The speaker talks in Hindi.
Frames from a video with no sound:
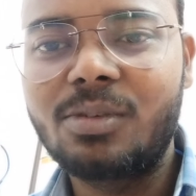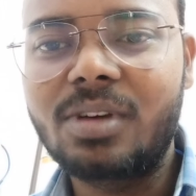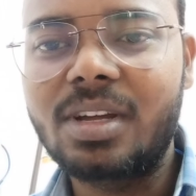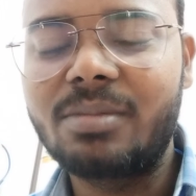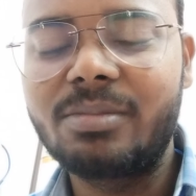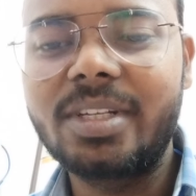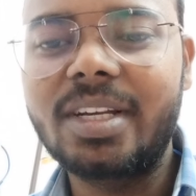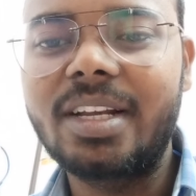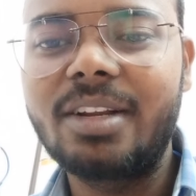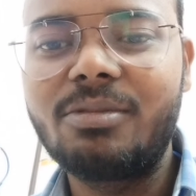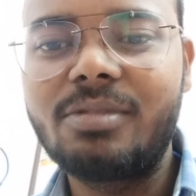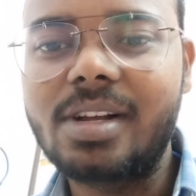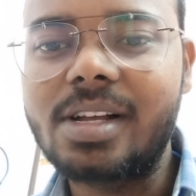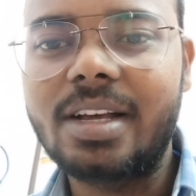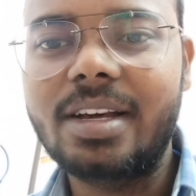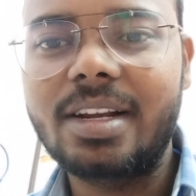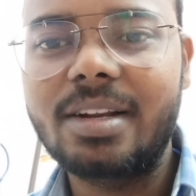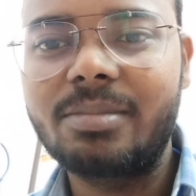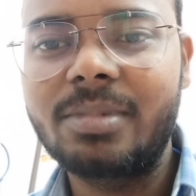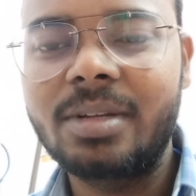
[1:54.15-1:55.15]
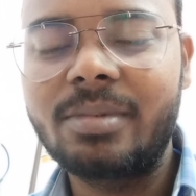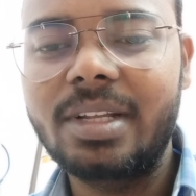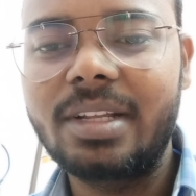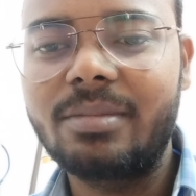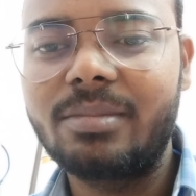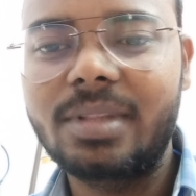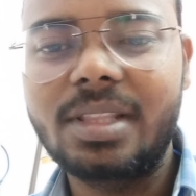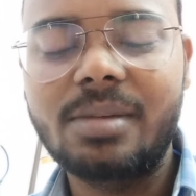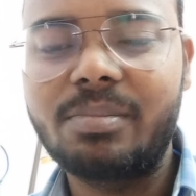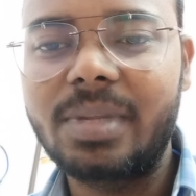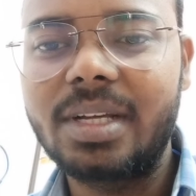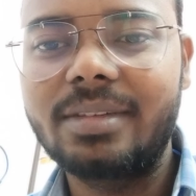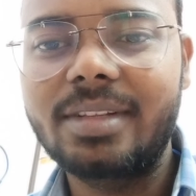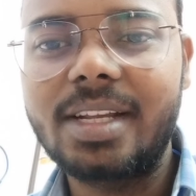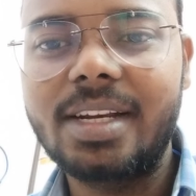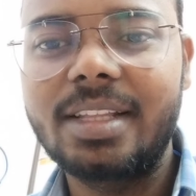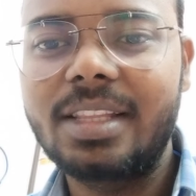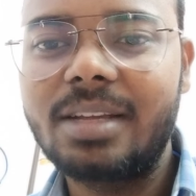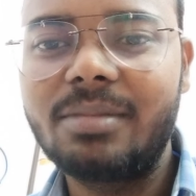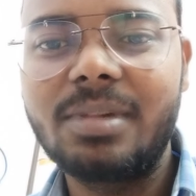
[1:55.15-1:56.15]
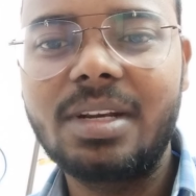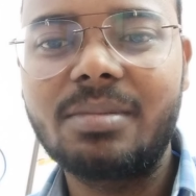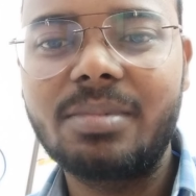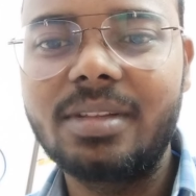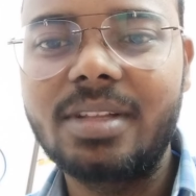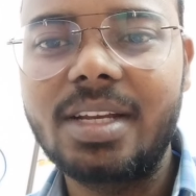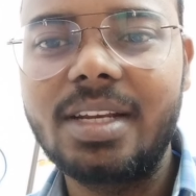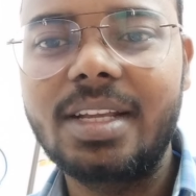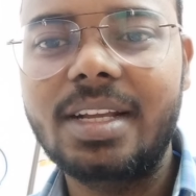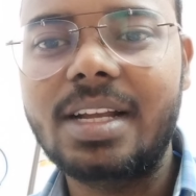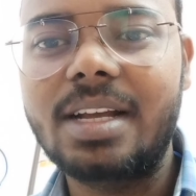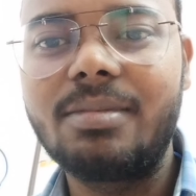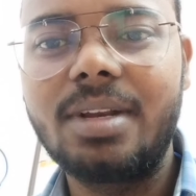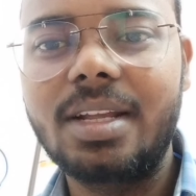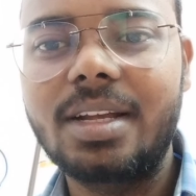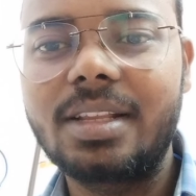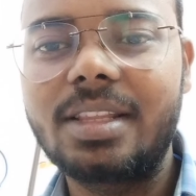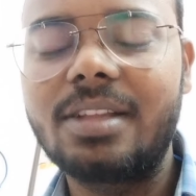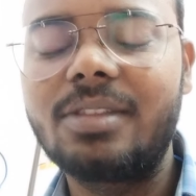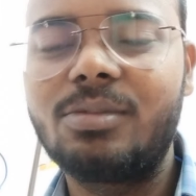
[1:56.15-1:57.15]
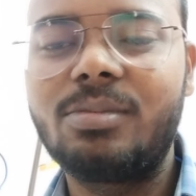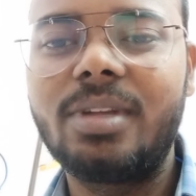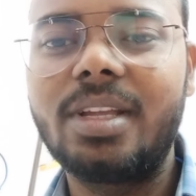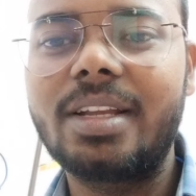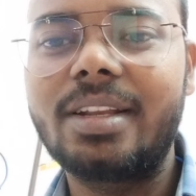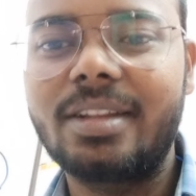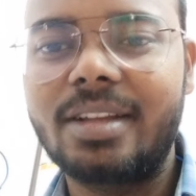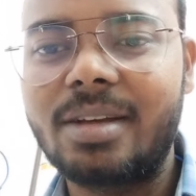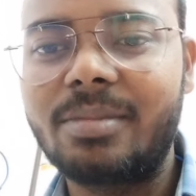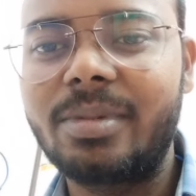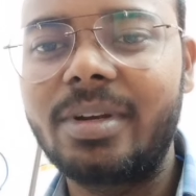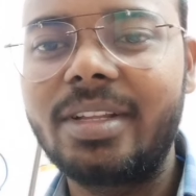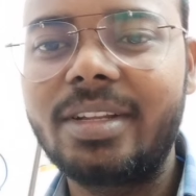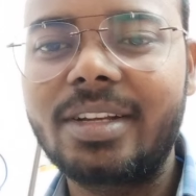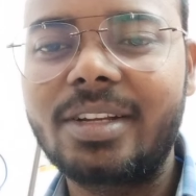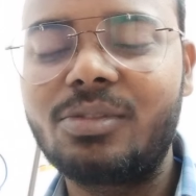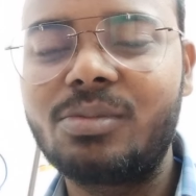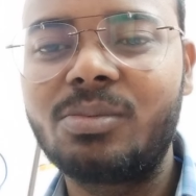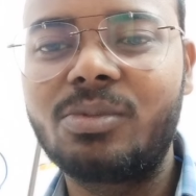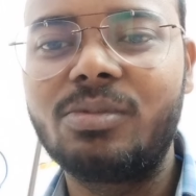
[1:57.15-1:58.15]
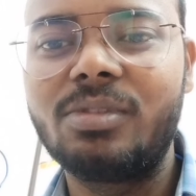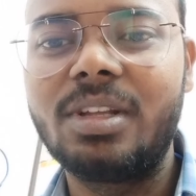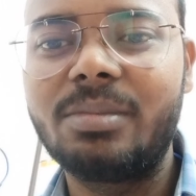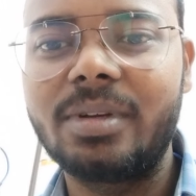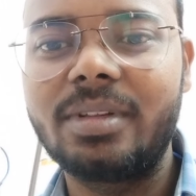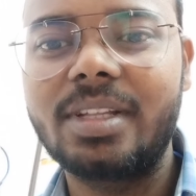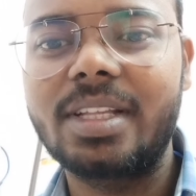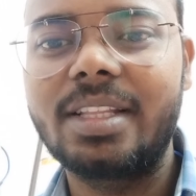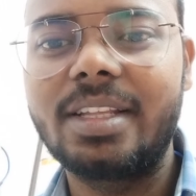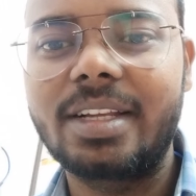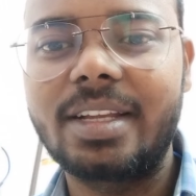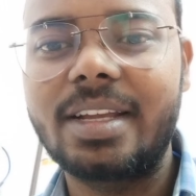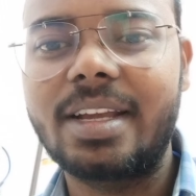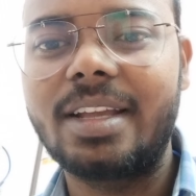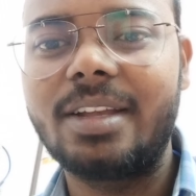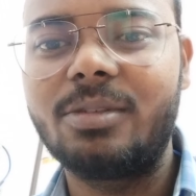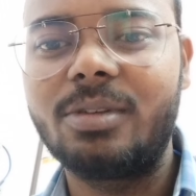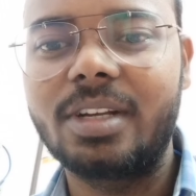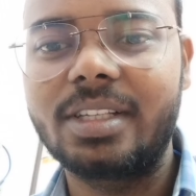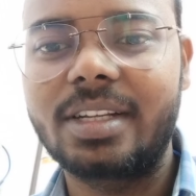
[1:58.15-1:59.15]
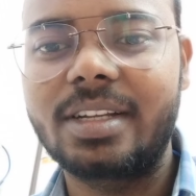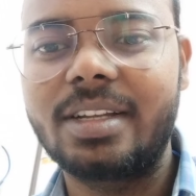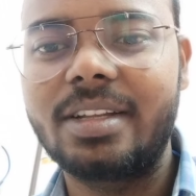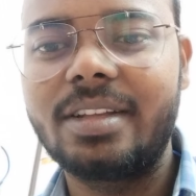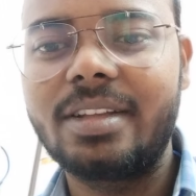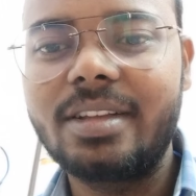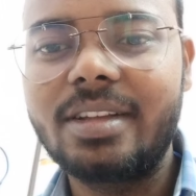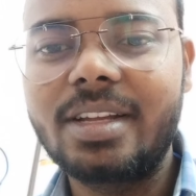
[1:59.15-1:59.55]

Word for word: कर्मचारी वहाँ का करप्ट है भाई मतलब पैसा लेता है बिना पैसा लिए काम ही नहीं करता तुम यार अपनी जगह तुम खुद ही पैसा दे के आए हो एक जगह